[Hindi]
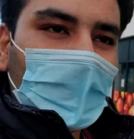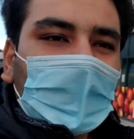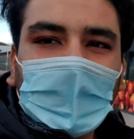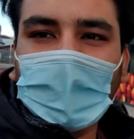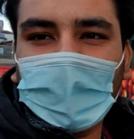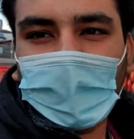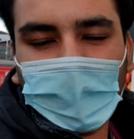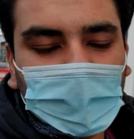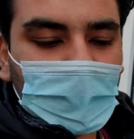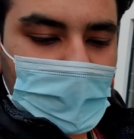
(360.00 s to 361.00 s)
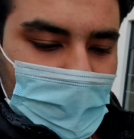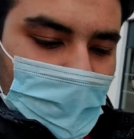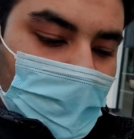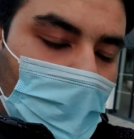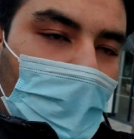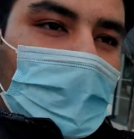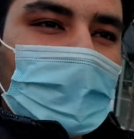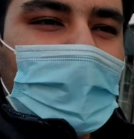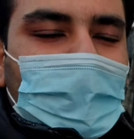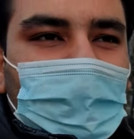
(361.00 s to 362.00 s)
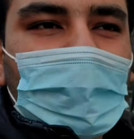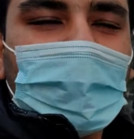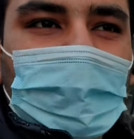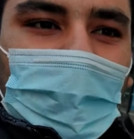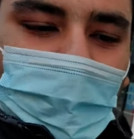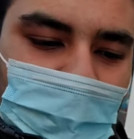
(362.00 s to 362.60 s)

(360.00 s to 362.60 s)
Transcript: बट अगर आपको और जानना है तो आप नेशनल एक्सप्रेस